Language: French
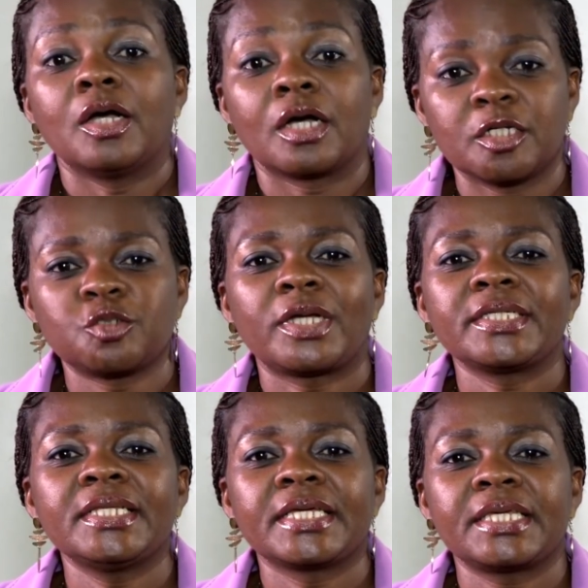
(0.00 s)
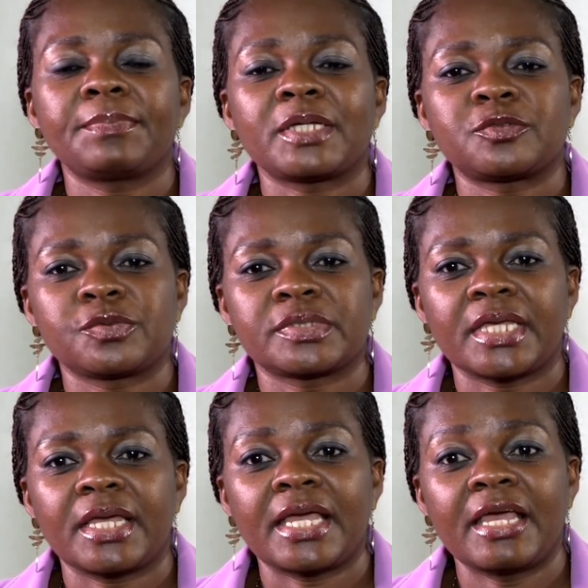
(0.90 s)
Rejoignez l'équipe à
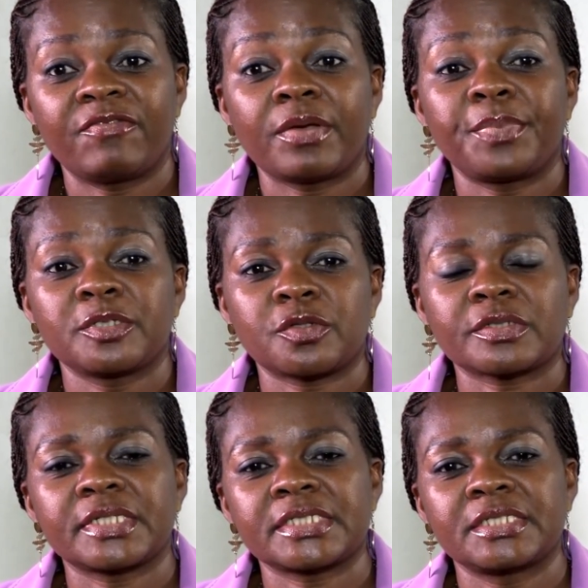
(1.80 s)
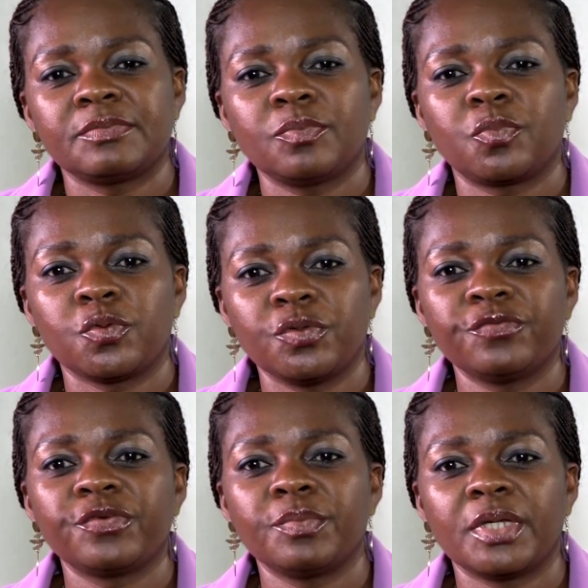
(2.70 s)
succès FFP Source Team pour une
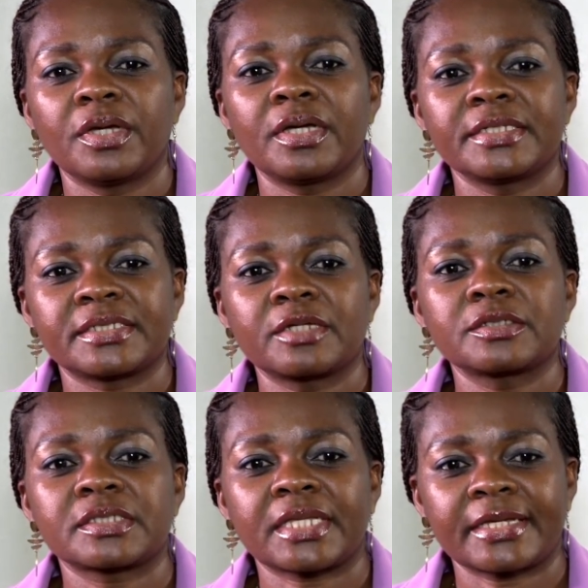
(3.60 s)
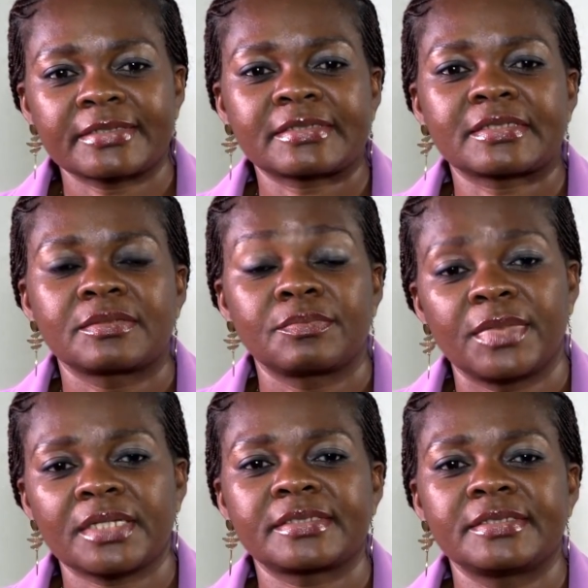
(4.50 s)
vie meilleure et sans stress.
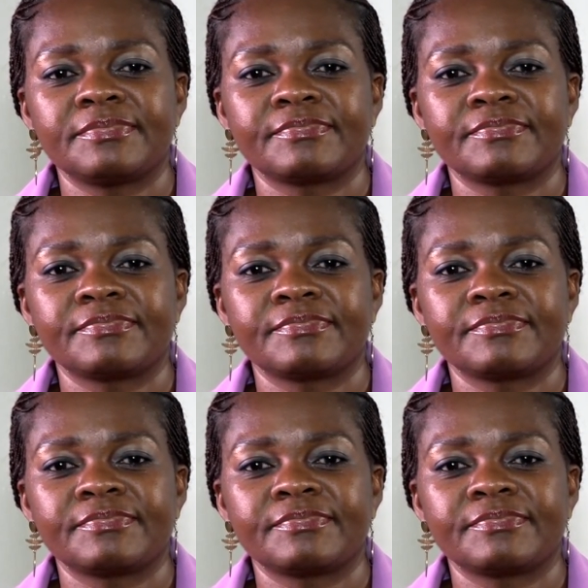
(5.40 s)
Merci.